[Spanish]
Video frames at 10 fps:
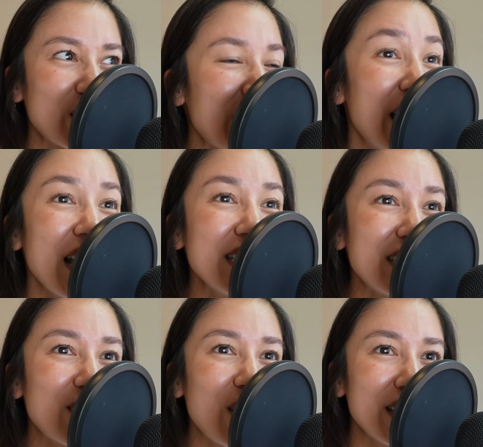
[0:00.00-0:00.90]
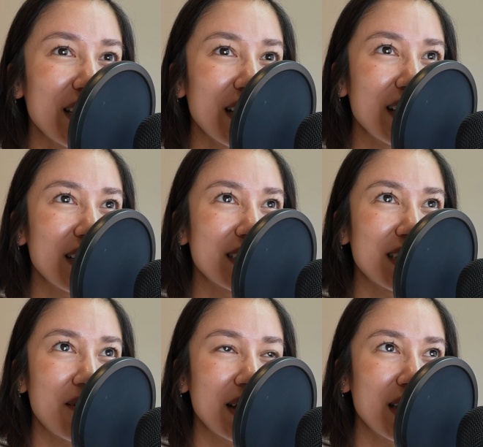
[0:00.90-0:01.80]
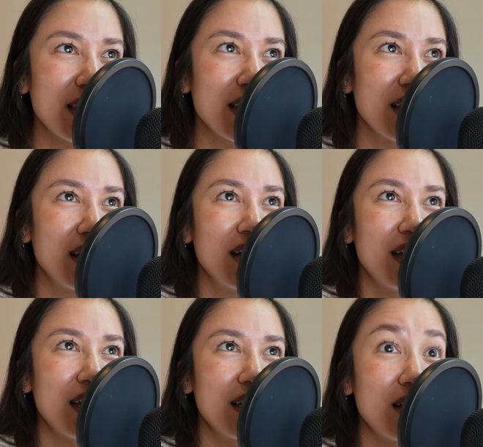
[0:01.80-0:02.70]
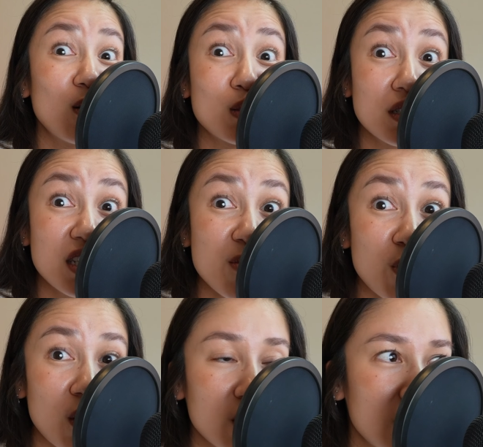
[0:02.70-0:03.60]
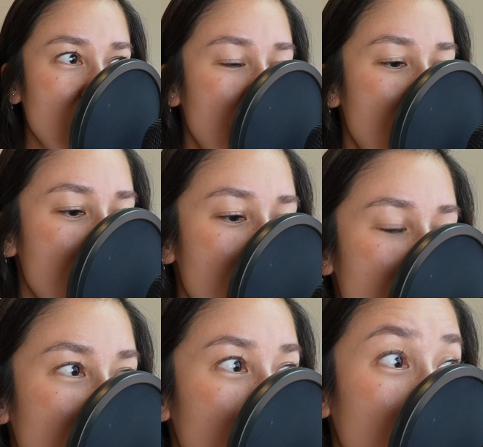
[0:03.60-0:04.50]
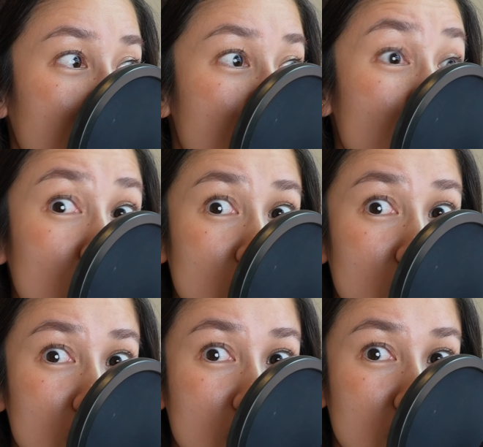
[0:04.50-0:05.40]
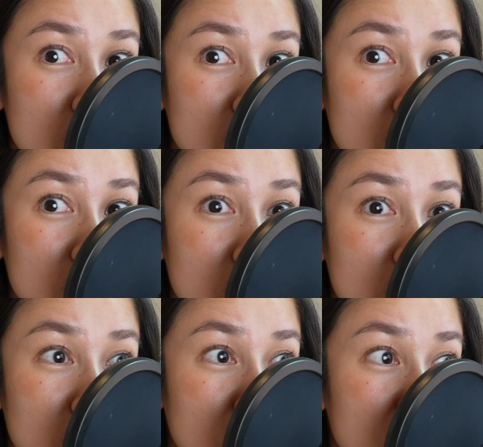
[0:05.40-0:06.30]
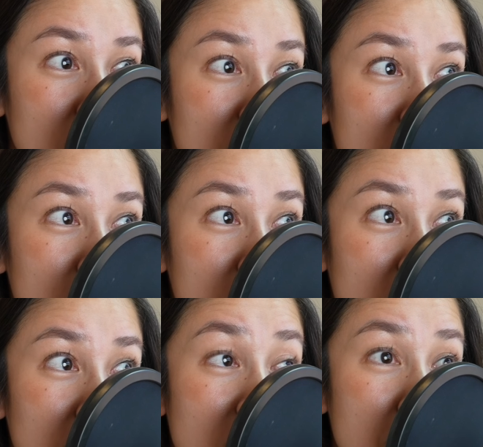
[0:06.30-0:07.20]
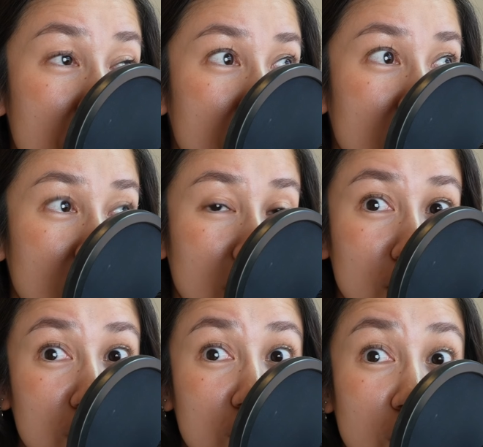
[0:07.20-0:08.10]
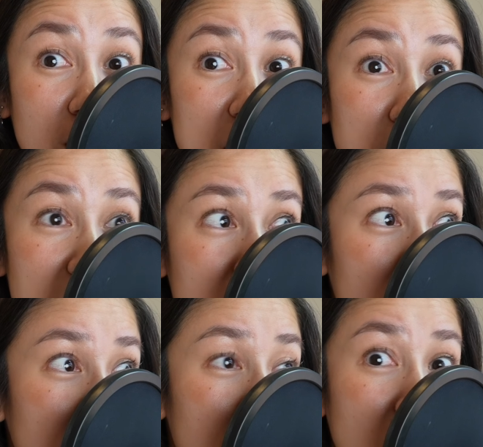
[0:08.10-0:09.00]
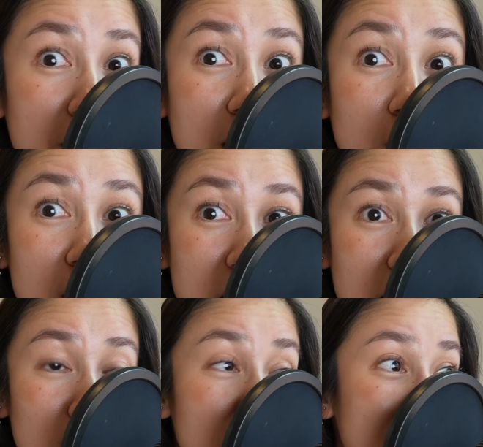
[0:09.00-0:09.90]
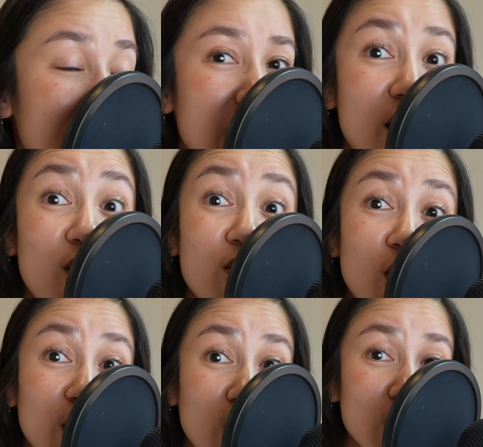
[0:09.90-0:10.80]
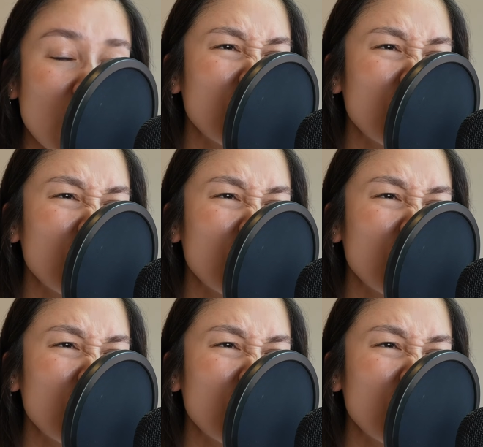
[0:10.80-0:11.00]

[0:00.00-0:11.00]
O sea, este cuate estaba ahí, eh, los discípulos estaban ahí, como que muchos, o sea, le hablaban de, pues por respeto, trabajaban con él, me enseñaron fotos.